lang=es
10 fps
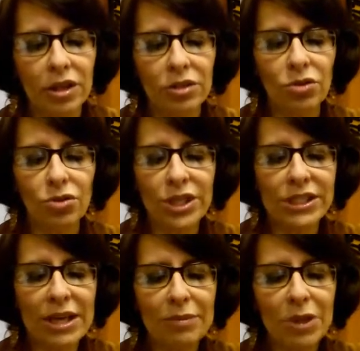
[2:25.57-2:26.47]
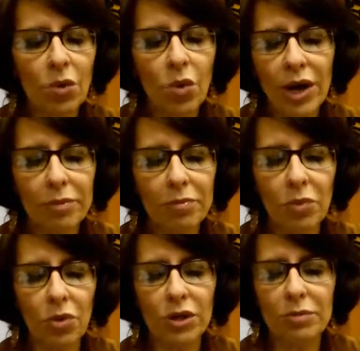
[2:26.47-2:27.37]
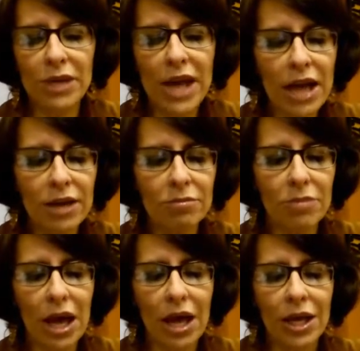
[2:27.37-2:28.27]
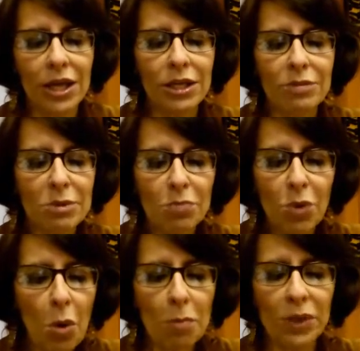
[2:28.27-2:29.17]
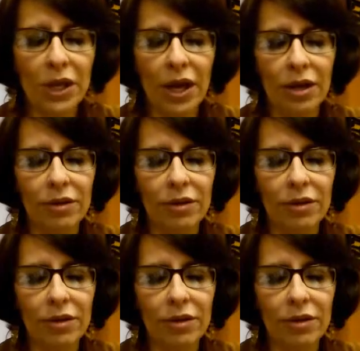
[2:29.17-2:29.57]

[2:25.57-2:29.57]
donde está mi cuerpo y mi alma y mi propia,